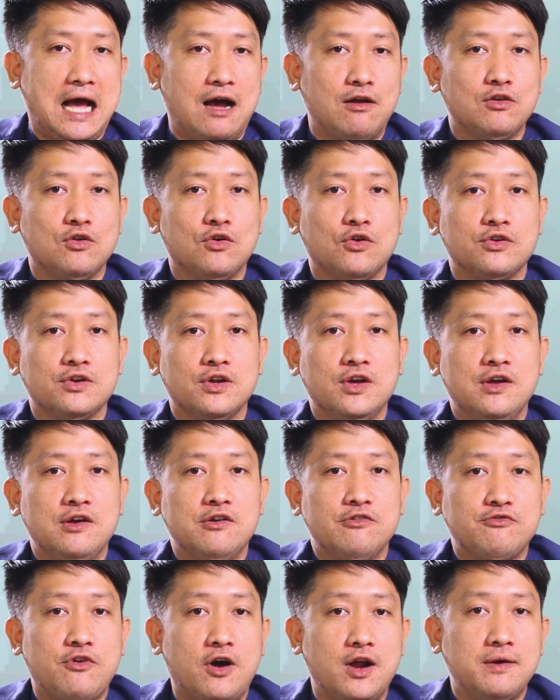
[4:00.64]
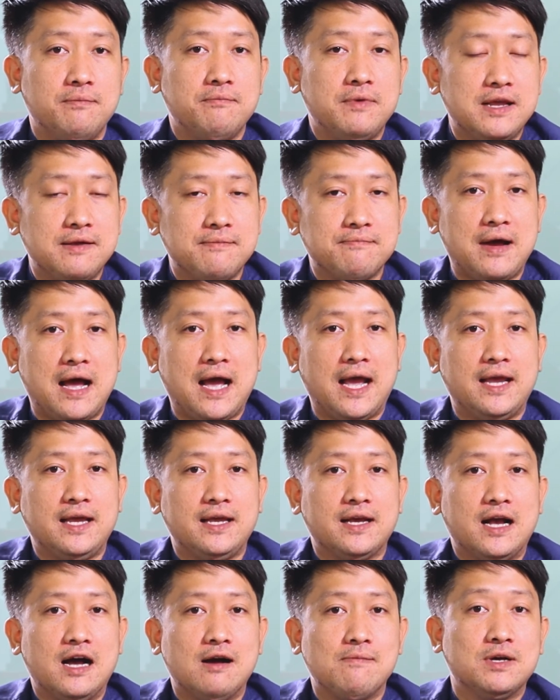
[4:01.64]
ดาวน์โหลดฟอนต์ให
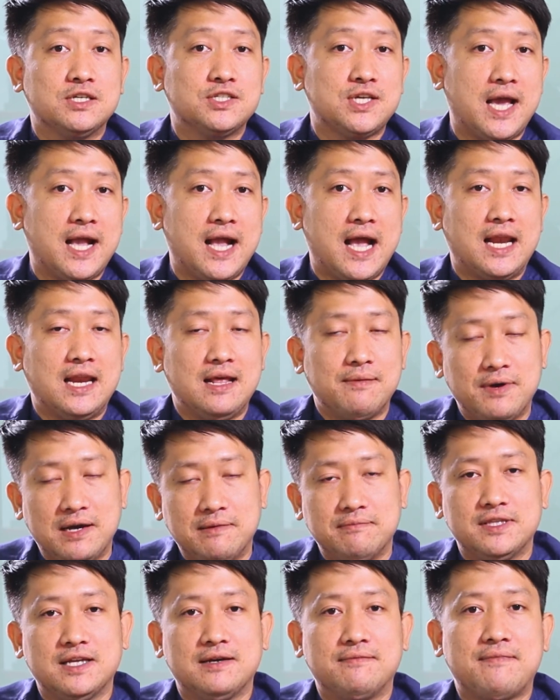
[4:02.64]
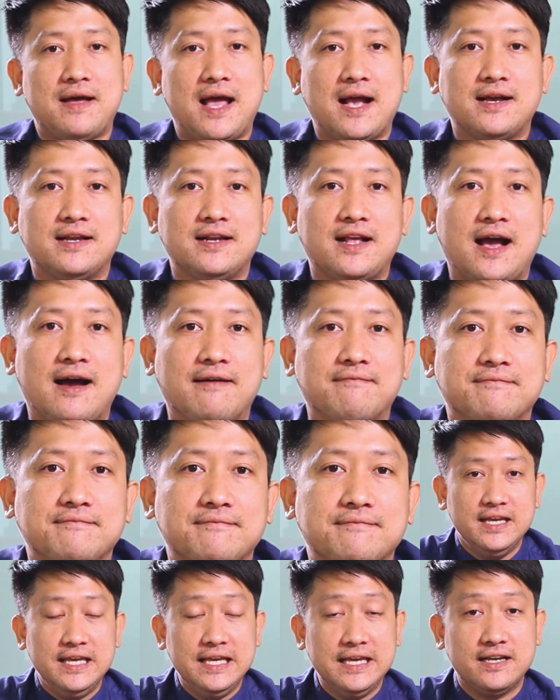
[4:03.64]
ม่ๆเข้ามาใช้งานได้เพิ่มเติมมากขึ้นครับ
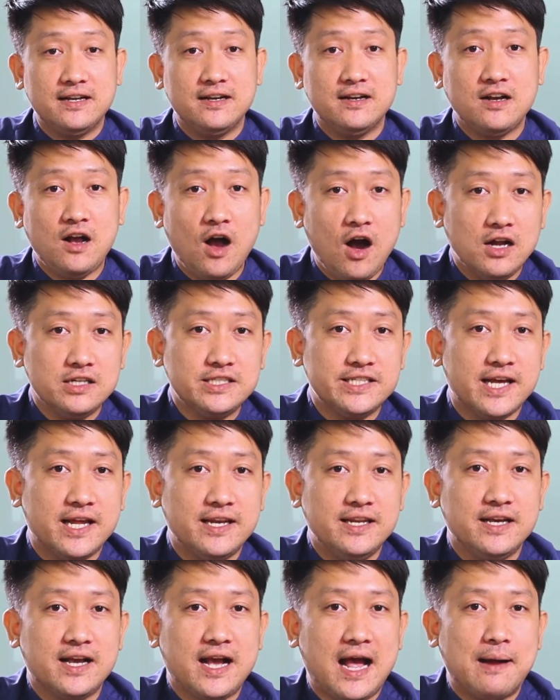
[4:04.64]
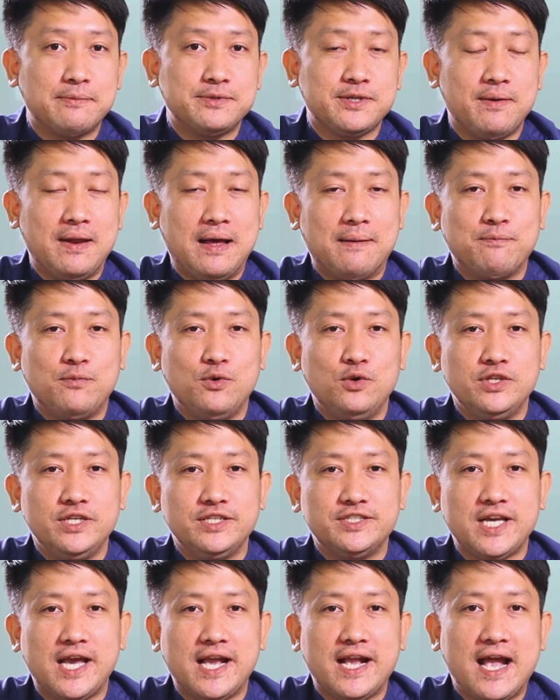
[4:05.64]
อีกข้อเสียหนึ่งครับสำหรับผู้ที่
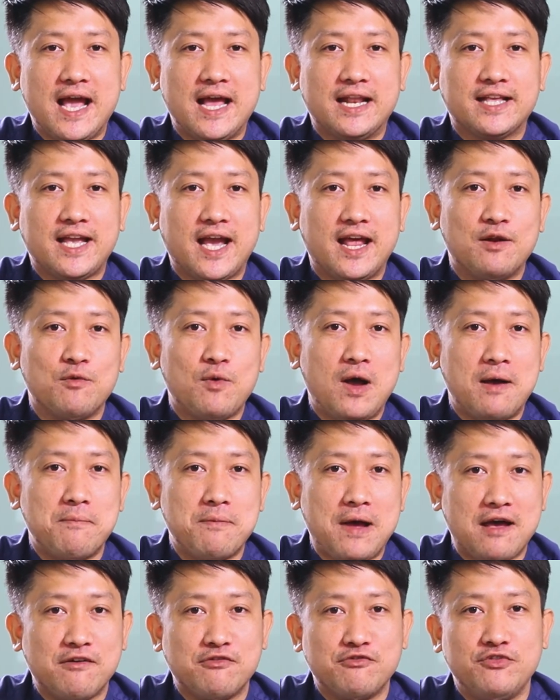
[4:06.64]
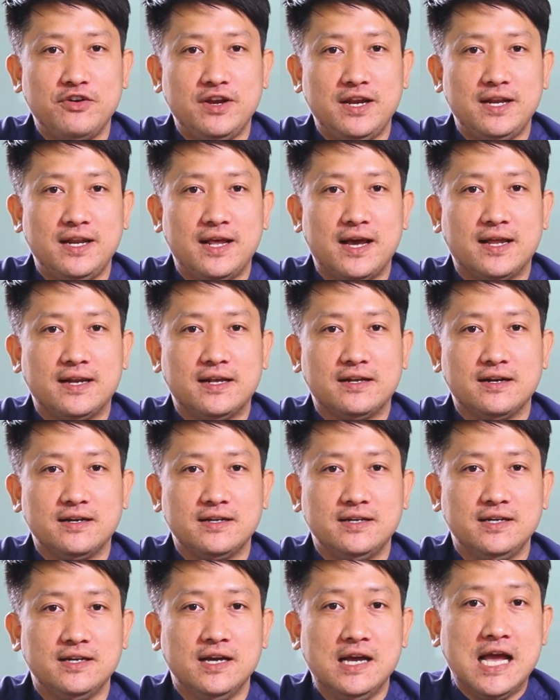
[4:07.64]
ใช้งาน Canva แบบฟรีเนี่ยนั่นก็
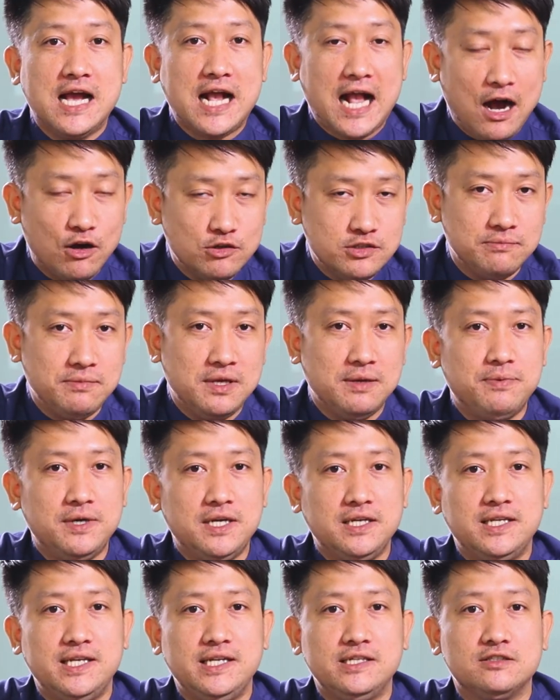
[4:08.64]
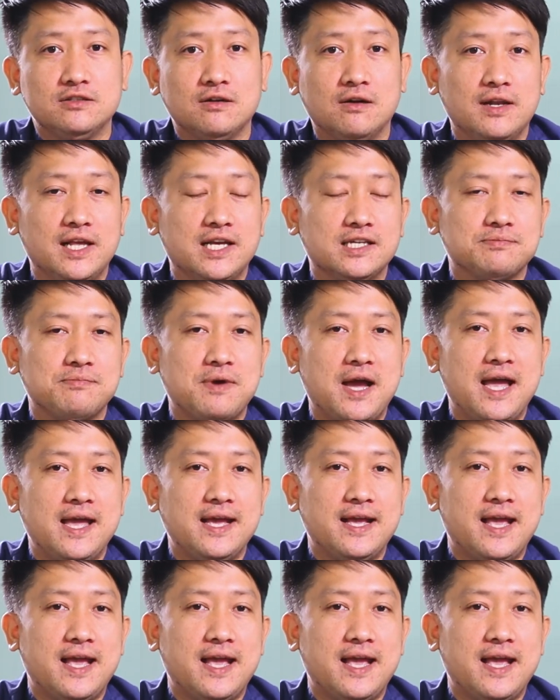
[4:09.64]
คือเขาจะมีพื้นที่ storage มาให้